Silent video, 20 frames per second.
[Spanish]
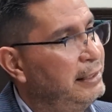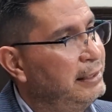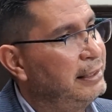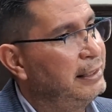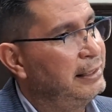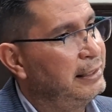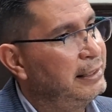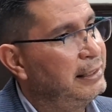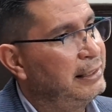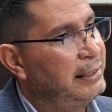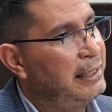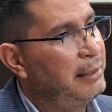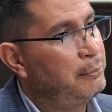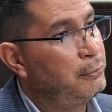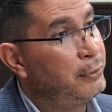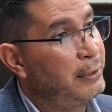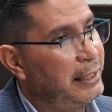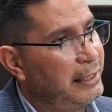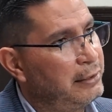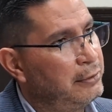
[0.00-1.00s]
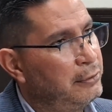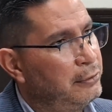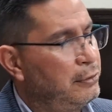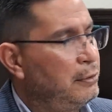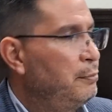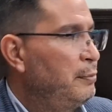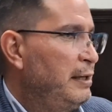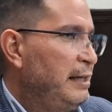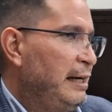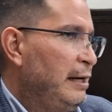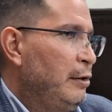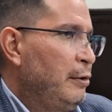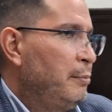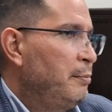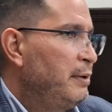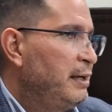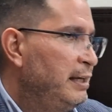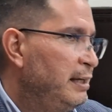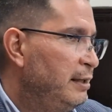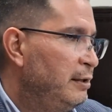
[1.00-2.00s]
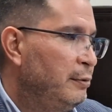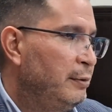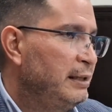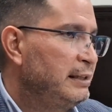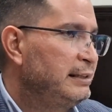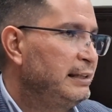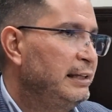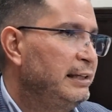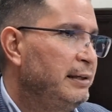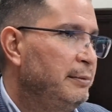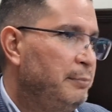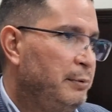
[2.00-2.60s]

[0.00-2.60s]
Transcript: en, la mujer, ¿no? Como en el hombre lo es el de